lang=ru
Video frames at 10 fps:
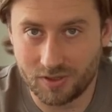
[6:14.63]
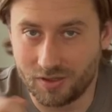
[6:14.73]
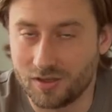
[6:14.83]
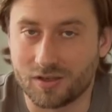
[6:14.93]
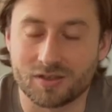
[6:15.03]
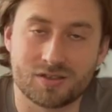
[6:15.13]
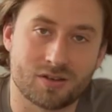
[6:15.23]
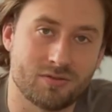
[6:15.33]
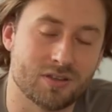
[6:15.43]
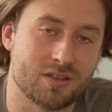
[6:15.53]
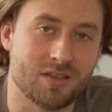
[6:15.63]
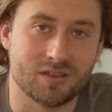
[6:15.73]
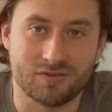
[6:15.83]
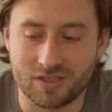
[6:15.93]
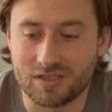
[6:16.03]
и консервант
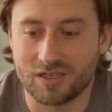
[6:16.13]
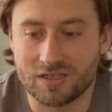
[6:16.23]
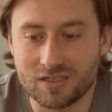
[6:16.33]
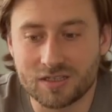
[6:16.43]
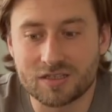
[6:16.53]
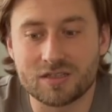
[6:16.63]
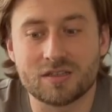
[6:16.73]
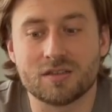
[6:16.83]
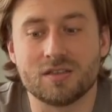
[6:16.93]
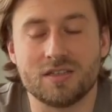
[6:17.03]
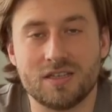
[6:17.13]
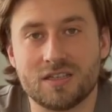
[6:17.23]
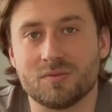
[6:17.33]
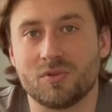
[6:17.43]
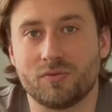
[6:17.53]
Е211
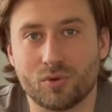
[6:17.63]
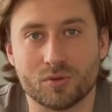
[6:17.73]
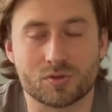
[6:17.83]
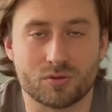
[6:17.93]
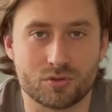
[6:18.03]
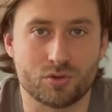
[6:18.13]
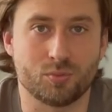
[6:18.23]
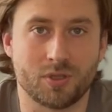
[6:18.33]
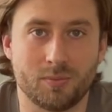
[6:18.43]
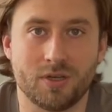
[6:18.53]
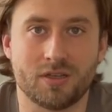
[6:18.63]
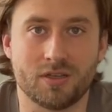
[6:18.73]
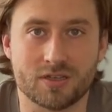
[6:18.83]
детям ни в коем случае употреблять